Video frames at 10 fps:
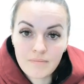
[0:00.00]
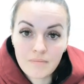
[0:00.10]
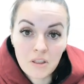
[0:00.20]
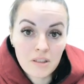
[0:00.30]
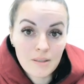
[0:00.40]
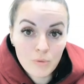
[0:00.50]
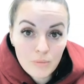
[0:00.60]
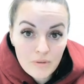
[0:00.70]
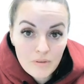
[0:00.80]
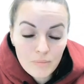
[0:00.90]
И таким
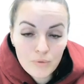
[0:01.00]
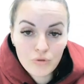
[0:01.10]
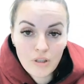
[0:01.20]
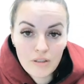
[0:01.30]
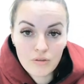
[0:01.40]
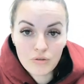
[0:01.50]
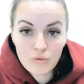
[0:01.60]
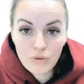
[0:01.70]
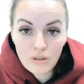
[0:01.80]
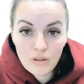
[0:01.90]
образом получается,
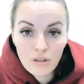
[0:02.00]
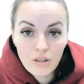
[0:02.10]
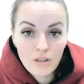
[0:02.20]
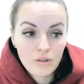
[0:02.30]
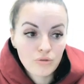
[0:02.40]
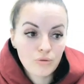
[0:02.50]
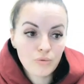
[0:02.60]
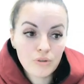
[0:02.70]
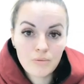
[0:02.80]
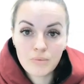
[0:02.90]
что что
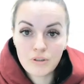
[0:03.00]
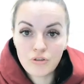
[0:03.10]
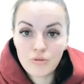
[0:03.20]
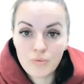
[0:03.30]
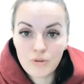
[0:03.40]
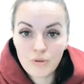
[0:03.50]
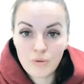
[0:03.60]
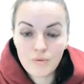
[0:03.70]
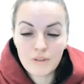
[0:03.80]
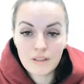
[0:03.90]
вроде бы ничего
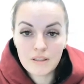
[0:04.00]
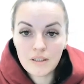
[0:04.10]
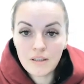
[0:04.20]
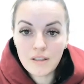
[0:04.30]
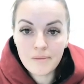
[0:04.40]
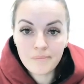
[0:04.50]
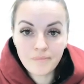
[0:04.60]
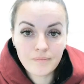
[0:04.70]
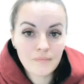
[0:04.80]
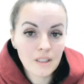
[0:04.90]
такого не делала,
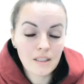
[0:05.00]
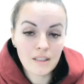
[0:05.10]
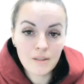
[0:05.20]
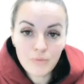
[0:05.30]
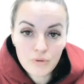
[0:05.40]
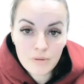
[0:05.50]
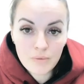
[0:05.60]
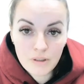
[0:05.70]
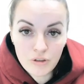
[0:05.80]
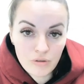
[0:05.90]
и ем вроде
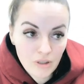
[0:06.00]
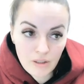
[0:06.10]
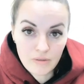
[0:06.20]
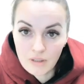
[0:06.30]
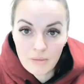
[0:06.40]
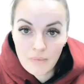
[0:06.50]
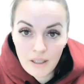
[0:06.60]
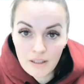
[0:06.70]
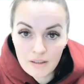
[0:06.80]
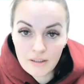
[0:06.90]
бы не, так
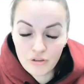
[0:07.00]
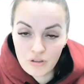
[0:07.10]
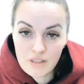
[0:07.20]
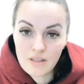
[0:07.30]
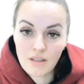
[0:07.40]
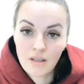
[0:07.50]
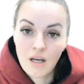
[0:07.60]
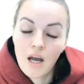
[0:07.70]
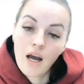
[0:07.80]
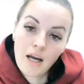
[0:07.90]
нормально, да, чисто,
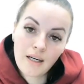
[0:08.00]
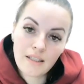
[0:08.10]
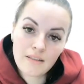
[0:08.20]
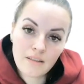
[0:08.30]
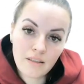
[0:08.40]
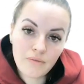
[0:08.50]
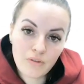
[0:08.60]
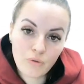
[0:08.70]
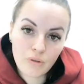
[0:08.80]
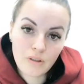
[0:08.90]
а холестерин
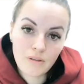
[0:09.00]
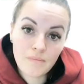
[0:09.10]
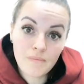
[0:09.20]
высокий.